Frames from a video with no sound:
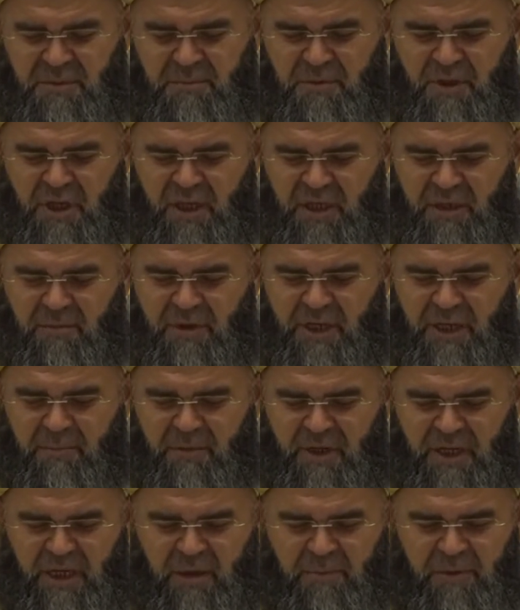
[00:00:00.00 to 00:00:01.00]
İbrahim ile
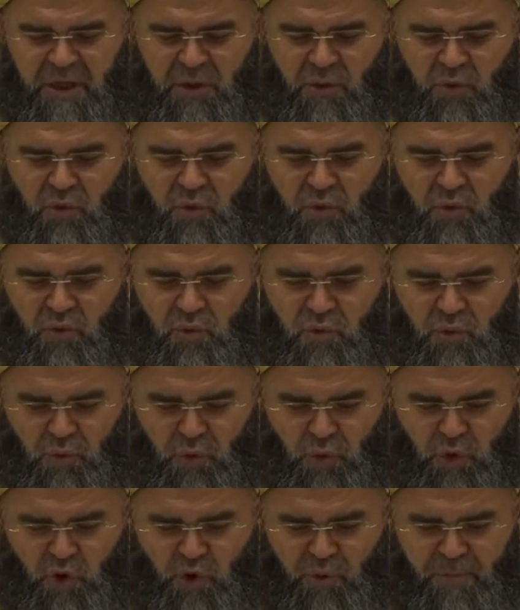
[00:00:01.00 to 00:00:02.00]
beraber
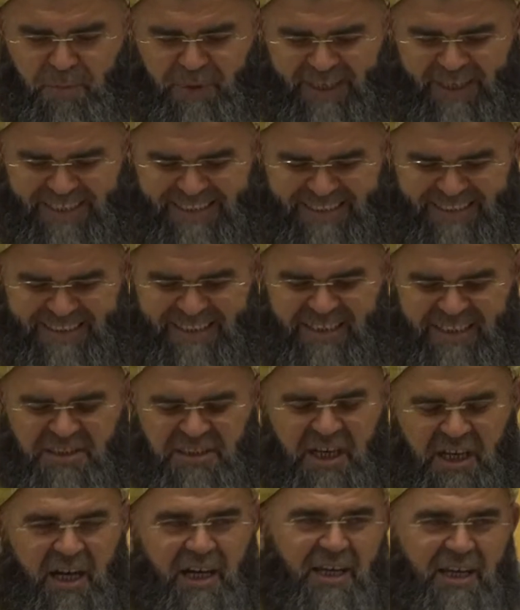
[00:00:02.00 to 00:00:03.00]
yürüyüp gezecek
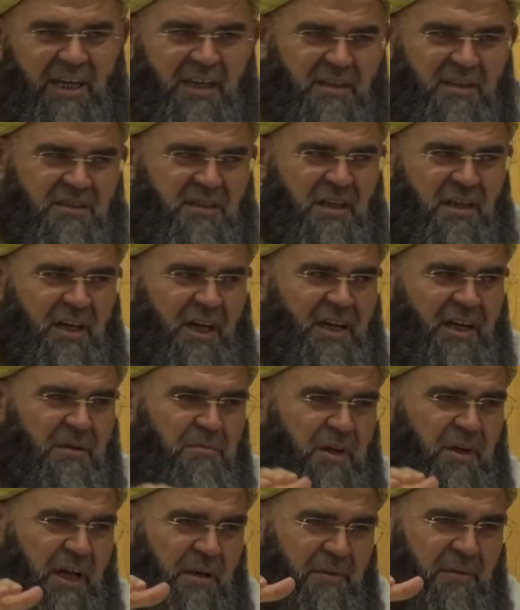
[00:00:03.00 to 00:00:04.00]
çağa gelince, yani
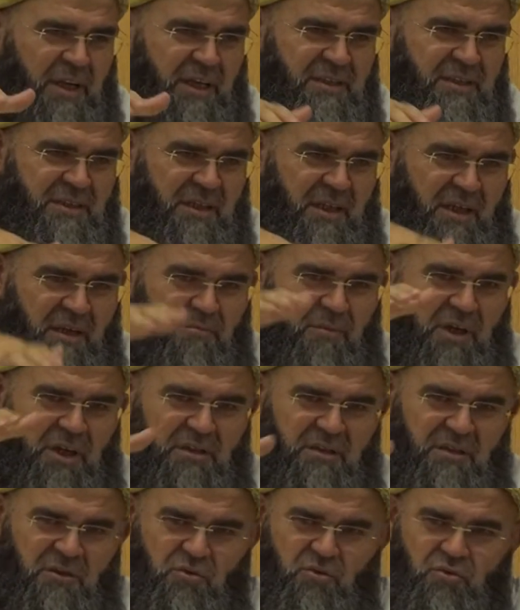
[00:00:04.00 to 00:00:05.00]
İbrahim Aleyhisselam
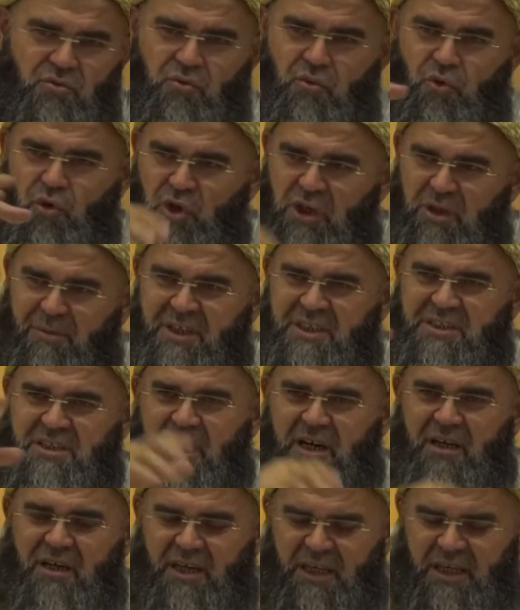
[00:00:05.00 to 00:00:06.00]
artık oynama
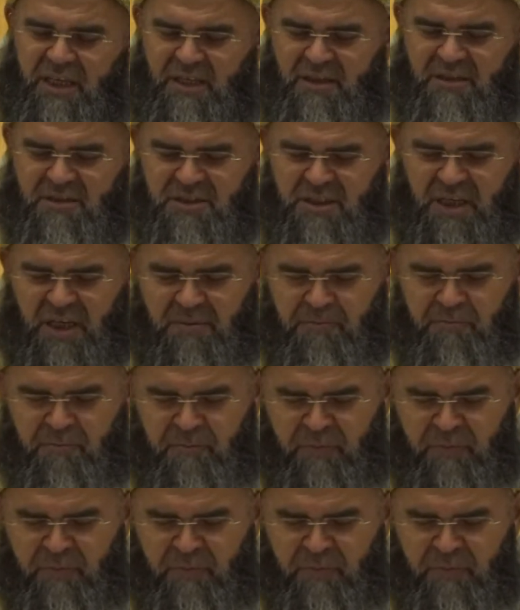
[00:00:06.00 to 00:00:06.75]
çağına gelince,